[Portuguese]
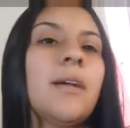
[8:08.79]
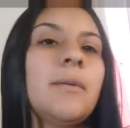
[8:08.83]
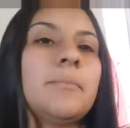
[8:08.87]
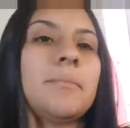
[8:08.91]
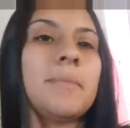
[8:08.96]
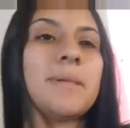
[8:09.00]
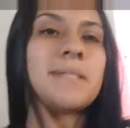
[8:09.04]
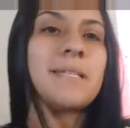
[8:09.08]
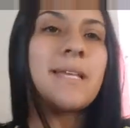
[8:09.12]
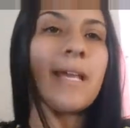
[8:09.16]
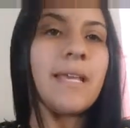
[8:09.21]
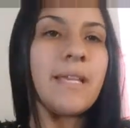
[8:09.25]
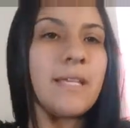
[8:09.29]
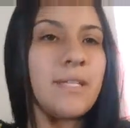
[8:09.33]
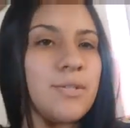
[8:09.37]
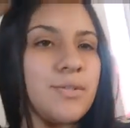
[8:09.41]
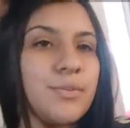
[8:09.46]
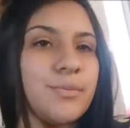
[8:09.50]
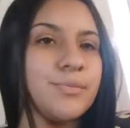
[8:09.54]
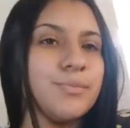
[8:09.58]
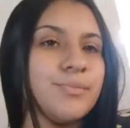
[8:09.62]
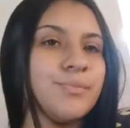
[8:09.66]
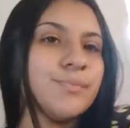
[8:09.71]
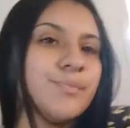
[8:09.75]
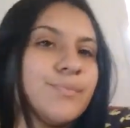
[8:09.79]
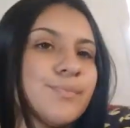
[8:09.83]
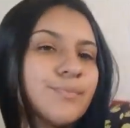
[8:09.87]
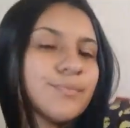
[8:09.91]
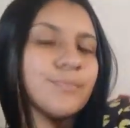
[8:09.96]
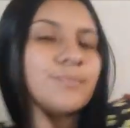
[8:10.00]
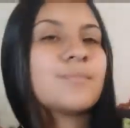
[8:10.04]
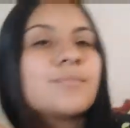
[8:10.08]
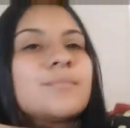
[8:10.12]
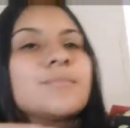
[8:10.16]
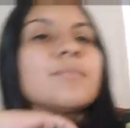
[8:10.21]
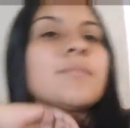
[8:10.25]
Mas é isso.
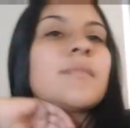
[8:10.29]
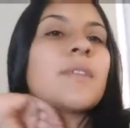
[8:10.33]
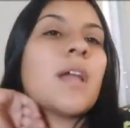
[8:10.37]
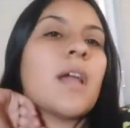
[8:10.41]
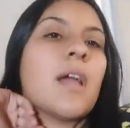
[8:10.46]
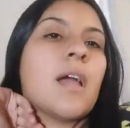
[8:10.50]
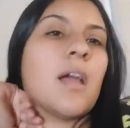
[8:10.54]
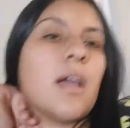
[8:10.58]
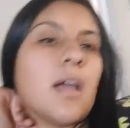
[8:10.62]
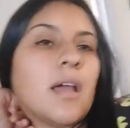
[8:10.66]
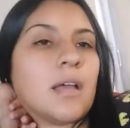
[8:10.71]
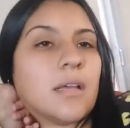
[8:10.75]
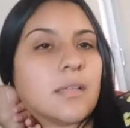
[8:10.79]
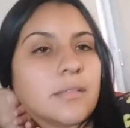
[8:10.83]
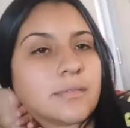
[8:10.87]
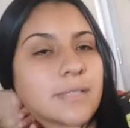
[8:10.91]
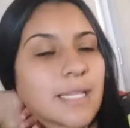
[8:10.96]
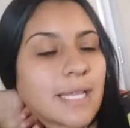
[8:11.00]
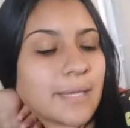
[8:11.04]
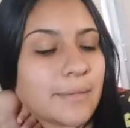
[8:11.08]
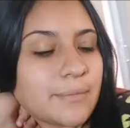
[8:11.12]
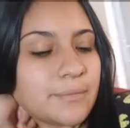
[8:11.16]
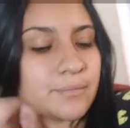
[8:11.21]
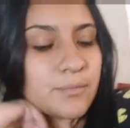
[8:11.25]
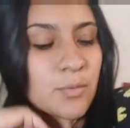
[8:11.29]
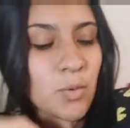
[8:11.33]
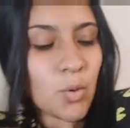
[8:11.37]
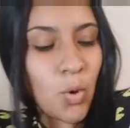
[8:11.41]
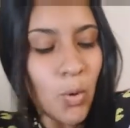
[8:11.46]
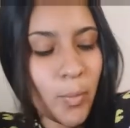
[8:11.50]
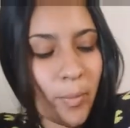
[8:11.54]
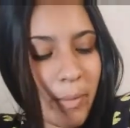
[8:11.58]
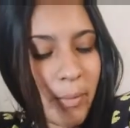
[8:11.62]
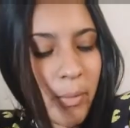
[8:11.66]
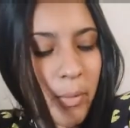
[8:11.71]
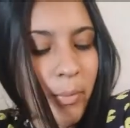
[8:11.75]
Tá? Vou
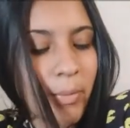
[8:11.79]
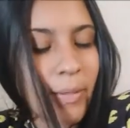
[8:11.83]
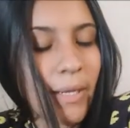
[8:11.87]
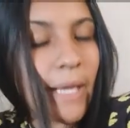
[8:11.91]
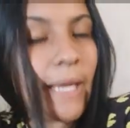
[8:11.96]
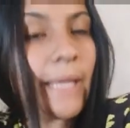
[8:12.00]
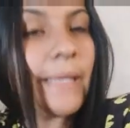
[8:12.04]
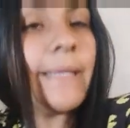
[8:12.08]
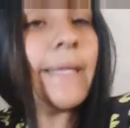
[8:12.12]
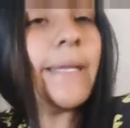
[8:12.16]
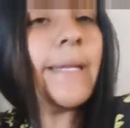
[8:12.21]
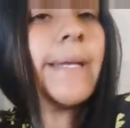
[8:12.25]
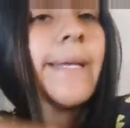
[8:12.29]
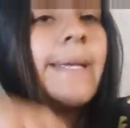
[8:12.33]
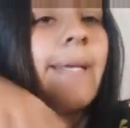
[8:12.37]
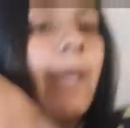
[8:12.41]
comer meu brigadeiro